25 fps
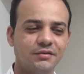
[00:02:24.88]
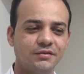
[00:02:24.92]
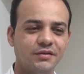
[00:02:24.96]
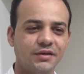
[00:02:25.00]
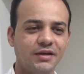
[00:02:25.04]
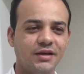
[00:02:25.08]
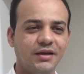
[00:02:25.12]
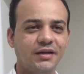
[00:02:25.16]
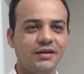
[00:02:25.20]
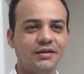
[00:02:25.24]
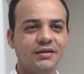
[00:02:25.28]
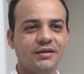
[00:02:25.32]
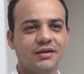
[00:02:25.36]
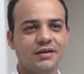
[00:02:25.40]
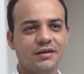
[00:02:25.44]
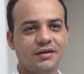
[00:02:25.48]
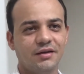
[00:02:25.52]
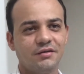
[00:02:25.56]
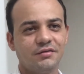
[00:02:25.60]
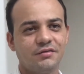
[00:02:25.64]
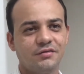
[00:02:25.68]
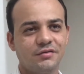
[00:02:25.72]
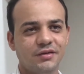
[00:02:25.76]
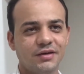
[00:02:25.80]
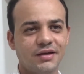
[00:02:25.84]
vem
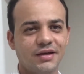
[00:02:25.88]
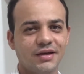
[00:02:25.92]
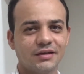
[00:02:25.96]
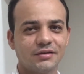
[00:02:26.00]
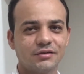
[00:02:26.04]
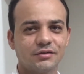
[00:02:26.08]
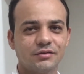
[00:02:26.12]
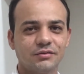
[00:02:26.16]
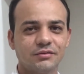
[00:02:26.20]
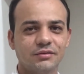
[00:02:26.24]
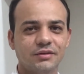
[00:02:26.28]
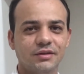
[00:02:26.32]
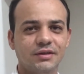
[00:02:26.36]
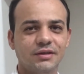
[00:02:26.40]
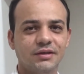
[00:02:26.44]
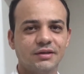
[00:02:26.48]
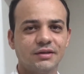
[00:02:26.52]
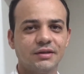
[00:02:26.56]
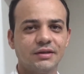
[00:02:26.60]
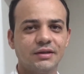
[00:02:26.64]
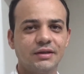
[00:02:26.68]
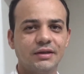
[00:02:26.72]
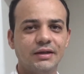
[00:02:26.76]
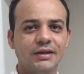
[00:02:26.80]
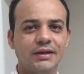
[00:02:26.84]
reflexo né,
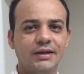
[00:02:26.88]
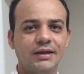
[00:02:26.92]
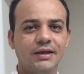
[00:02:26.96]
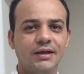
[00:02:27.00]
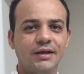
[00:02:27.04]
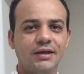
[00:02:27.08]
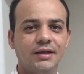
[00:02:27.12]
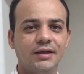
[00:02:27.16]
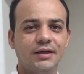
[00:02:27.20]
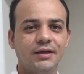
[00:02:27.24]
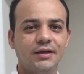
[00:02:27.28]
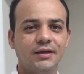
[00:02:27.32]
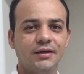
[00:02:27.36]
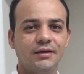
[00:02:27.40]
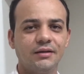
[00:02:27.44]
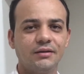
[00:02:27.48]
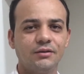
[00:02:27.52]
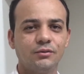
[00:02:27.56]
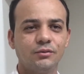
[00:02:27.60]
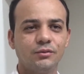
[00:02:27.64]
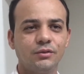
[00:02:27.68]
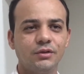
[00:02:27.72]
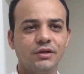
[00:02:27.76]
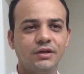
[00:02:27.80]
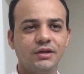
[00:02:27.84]
é,
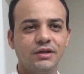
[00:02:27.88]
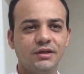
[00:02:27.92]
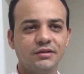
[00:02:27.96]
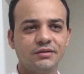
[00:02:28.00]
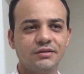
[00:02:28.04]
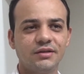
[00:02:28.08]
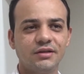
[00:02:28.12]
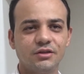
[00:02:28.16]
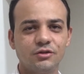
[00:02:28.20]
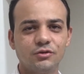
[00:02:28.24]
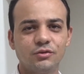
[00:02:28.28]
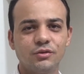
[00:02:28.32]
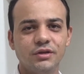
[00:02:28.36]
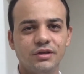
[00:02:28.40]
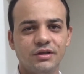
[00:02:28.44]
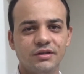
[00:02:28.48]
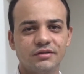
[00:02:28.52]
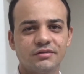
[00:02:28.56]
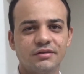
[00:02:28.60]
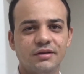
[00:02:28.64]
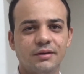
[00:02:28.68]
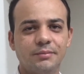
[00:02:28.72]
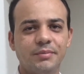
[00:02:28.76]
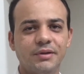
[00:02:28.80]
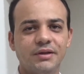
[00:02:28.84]
do desde o
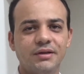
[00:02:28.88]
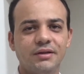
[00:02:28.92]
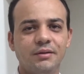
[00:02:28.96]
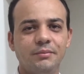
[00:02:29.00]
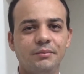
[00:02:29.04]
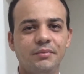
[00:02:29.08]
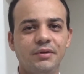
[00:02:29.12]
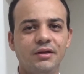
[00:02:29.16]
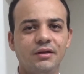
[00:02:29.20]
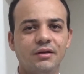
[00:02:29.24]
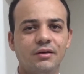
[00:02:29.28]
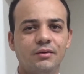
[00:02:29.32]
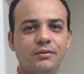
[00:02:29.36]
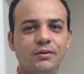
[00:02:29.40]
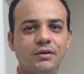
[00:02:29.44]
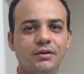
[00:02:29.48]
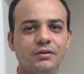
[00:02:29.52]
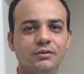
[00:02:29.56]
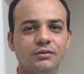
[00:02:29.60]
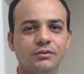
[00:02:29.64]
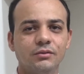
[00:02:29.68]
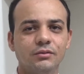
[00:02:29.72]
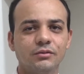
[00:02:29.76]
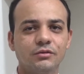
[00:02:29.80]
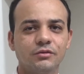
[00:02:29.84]
início da pandemia,
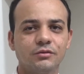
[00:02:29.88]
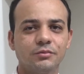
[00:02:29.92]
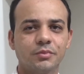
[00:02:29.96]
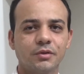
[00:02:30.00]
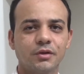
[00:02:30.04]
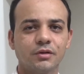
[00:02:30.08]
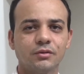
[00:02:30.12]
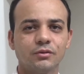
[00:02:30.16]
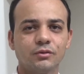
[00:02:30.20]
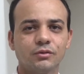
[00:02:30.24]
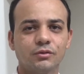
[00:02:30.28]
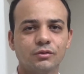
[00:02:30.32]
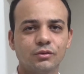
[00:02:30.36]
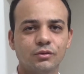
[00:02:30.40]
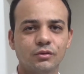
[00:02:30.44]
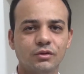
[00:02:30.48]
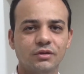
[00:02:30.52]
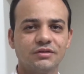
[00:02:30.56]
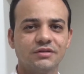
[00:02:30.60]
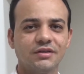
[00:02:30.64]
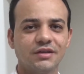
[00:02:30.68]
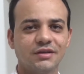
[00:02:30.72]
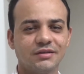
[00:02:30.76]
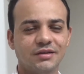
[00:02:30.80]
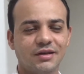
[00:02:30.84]
quando os
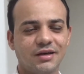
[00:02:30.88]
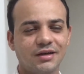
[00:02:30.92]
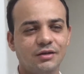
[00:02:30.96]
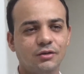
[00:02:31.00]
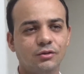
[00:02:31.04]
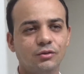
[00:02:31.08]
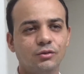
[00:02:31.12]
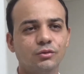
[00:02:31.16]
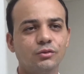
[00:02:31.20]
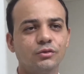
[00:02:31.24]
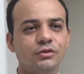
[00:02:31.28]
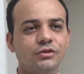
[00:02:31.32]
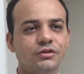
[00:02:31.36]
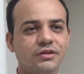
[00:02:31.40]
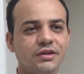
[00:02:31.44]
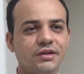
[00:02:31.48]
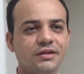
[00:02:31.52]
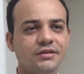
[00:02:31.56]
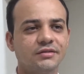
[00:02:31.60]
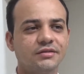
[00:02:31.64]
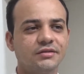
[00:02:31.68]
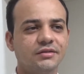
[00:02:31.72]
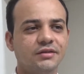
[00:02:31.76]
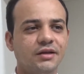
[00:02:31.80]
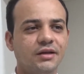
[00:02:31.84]
produtores, a, a, indústria
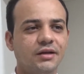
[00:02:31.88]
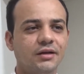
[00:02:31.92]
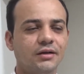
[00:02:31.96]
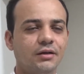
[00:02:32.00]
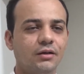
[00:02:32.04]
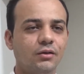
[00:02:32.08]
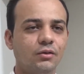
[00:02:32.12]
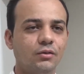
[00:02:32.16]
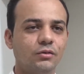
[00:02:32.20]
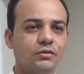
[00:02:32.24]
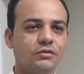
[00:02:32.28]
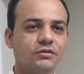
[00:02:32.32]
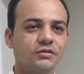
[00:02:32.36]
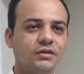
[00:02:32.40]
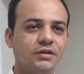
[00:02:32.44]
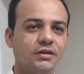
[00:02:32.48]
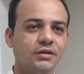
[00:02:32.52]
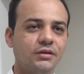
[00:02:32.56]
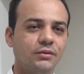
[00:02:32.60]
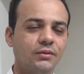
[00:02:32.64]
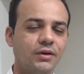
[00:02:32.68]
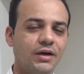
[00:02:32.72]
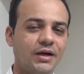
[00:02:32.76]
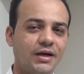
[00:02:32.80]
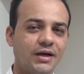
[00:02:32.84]
em si, ela não
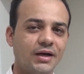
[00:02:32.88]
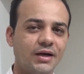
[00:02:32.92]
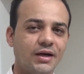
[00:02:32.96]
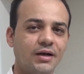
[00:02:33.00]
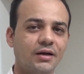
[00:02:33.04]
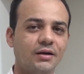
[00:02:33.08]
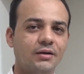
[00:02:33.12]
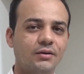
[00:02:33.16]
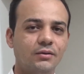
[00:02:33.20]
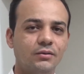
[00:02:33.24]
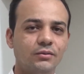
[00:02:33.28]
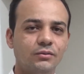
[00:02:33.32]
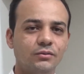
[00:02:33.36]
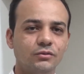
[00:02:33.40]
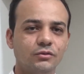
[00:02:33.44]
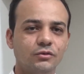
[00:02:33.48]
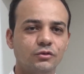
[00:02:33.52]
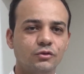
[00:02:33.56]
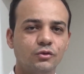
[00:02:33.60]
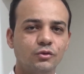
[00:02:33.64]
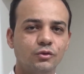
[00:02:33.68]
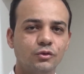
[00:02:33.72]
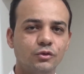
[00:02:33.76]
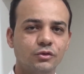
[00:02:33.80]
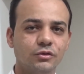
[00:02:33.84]
conseguiu arcar com os
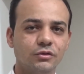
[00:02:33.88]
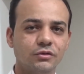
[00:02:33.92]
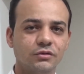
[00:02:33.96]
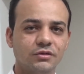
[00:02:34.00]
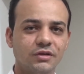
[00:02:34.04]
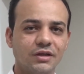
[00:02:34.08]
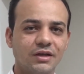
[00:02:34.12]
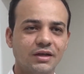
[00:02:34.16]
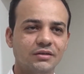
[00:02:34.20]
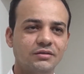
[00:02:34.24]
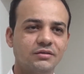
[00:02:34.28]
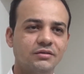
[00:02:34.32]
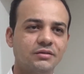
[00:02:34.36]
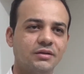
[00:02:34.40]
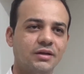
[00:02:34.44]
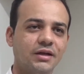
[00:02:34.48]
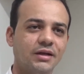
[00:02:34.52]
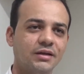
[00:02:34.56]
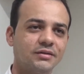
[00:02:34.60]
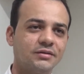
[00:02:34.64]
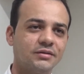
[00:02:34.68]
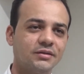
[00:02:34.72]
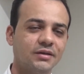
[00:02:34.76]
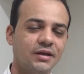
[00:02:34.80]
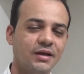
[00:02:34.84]
custos
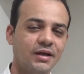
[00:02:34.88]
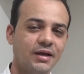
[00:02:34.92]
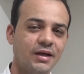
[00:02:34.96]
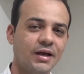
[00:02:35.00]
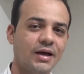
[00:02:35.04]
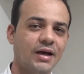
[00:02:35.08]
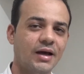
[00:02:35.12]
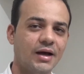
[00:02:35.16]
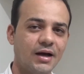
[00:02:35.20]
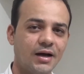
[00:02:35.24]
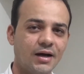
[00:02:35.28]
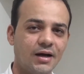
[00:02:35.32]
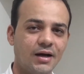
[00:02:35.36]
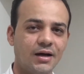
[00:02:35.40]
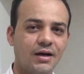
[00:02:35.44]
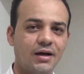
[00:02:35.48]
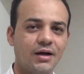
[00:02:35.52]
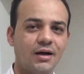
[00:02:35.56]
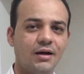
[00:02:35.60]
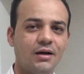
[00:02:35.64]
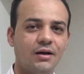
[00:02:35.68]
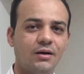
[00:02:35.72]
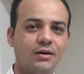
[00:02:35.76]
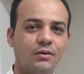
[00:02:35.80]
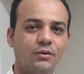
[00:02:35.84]
relacionados
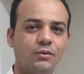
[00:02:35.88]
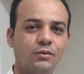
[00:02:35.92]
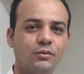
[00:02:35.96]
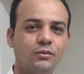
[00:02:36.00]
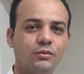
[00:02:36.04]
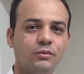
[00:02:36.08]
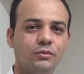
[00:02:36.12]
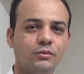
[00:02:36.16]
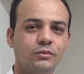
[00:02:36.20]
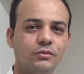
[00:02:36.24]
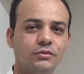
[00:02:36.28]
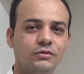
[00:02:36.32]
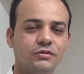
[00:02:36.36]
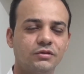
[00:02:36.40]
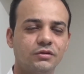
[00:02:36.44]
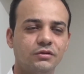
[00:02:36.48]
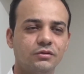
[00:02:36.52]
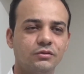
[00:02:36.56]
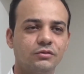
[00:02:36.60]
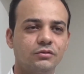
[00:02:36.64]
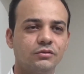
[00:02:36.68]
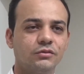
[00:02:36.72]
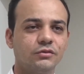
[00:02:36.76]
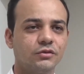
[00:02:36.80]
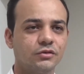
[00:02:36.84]
aos
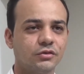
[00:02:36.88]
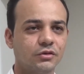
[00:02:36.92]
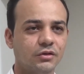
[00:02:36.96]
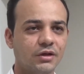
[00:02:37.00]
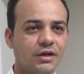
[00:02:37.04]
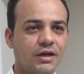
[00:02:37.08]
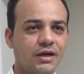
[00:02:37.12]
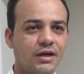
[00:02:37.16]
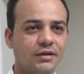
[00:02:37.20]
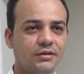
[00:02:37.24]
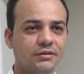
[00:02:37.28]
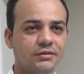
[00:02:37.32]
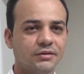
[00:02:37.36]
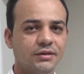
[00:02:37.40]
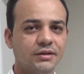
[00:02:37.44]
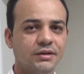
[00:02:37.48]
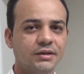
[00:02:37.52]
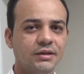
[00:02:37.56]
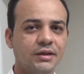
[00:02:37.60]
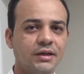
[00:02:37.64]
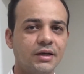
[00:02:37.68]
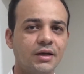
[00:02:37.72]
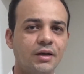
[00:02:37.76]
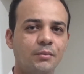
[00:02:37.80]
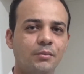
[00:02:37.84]
seus funcionários. Né?
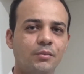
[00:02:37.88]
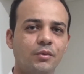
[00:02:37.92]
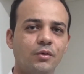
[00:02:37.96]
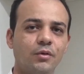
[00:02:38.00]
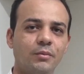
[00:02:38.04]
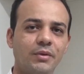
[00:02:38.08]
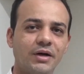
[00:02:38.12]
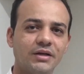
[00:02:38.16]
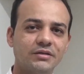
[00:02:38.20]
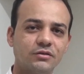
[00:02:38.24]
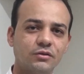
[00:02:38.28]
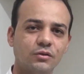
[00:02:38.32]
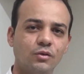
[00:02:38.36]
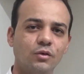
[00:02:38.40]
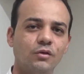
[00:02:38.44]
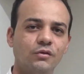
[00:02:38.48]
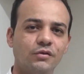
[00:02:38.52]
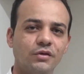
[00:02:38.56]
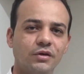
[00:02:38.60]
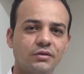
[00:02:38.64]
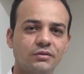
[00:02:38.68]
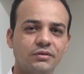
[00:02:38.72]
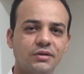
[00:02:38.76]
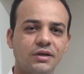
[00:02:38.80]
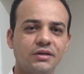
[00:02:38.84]
Por mais que o
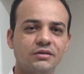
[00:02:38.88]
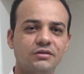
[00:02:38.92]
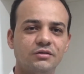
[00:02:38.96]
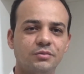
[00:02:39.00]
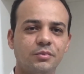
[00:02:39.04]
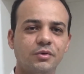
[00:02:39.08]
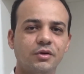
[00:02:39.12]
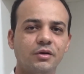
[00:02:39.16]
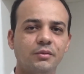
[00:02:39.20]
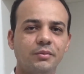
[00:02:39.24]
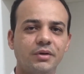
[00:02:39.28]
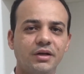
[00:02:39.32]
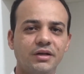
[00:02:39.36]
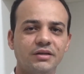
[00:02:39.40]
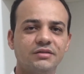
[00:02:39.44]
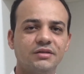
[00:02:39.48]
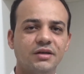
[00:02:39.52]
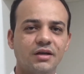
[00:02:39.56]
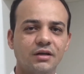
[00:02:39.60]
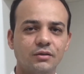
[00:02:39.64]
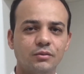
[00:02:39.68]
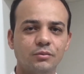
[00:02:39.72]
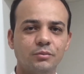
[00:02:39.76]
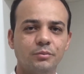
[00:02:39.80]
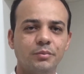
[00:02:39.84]
governo tenha
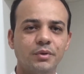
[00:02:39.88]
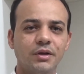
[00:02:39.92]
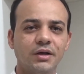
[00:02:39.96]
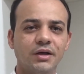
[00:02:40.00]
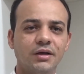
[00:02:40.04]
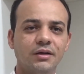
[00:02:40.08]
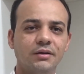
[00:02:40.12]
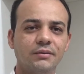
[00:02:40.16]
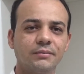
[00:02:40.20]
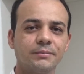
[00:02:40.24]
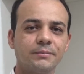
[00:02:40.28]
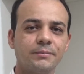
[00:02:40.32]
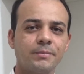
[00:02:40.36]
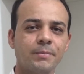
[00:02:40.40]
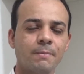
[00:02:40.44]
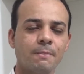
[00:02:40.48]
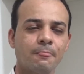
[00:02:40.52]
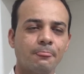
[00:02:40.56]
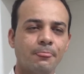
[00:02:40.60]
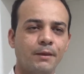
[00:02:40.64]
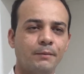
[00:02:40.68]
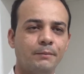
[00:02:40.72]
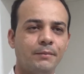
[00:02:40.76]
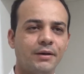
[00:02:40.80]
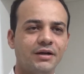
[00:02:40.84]
disponibilizado um plano,
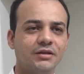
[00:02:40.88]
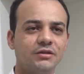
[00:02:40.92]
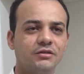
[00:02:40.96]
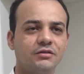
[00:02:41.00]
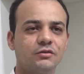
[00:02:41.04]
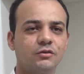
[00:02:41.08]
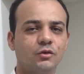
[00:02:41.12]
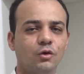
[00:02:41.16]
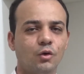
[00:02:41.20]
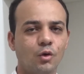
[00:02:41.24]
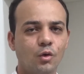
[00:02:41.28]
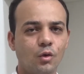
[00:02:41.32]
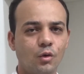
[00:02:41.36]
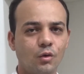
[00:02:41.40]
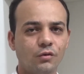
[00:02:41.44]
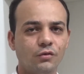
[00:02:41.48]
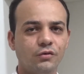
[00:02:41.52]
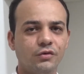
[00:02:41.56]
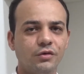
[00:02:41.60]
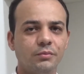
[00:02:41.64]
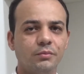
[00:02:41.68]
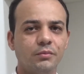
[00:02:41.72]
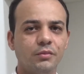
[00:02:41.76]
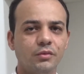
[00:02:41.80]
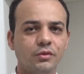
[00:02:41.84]
mas
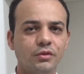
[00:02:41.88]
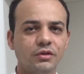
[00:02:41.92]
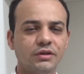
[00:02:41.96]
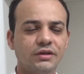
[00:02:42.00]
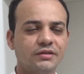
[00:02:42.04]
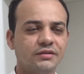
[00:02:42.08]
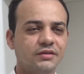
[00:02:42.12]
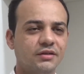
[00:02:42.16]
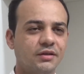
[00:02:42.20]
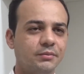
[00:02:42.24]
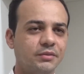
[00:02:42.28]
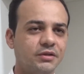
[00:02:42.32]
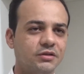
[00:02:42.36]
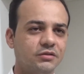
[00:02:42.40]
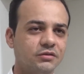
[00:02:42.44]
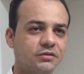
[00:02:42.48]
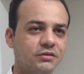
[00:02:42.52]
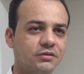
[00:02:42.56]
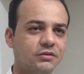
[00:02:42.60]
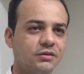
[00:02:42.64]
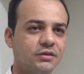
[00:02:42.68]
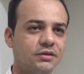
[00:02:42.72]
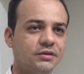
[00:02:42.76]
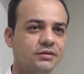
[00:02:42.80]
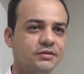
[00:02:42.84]
houve muitas
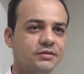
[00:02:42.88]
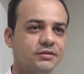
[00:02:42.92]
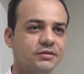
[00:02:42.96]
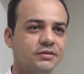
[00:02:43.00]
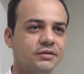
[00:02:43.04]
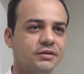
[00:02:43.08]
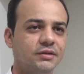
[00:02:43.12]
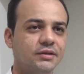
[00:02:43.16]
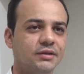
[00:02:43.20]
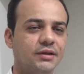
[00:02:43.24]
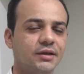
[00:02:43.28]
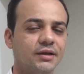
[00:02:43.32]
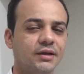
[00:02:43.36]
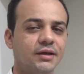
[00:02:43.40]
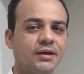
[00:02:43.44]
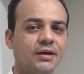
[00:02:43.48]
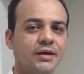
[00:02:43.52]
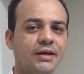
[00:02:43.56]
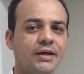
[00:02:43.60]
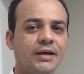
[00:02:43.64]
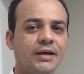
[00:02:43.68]
demissões. Né?